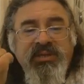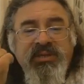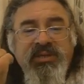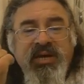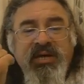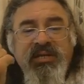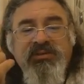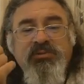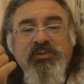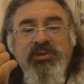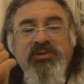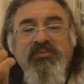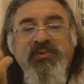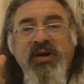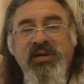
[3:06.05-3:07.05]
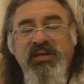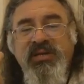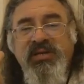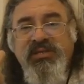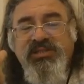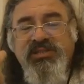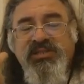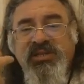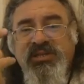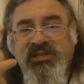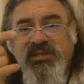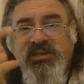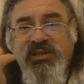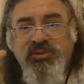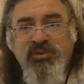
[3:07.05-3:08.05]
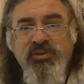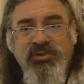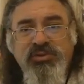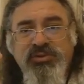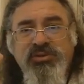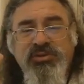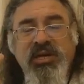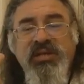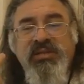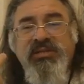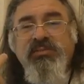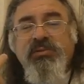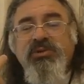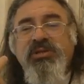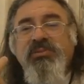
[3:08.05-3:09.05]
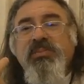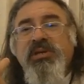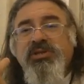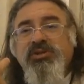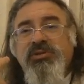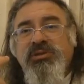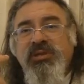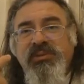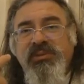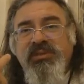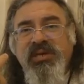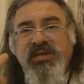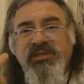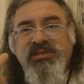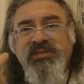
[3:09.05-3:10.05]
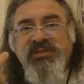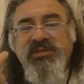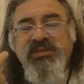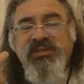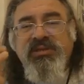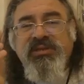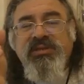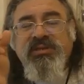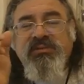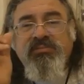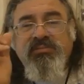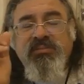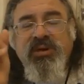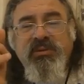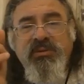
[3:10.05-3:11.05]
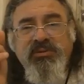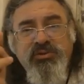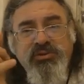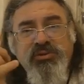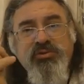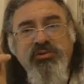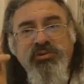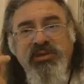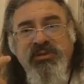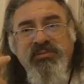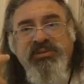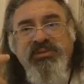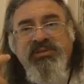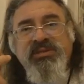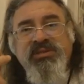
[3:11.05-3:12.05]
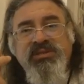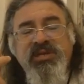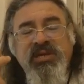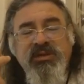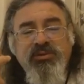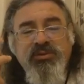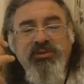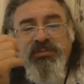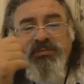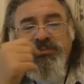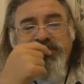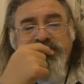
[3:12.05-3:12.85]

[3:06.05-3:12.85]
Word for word: E, antibiyotik ve ağrı kesici reçete ediyoruz. Antibiyotik 5 günde biter. Ama düzgün kullanılmasını rica ediyorum.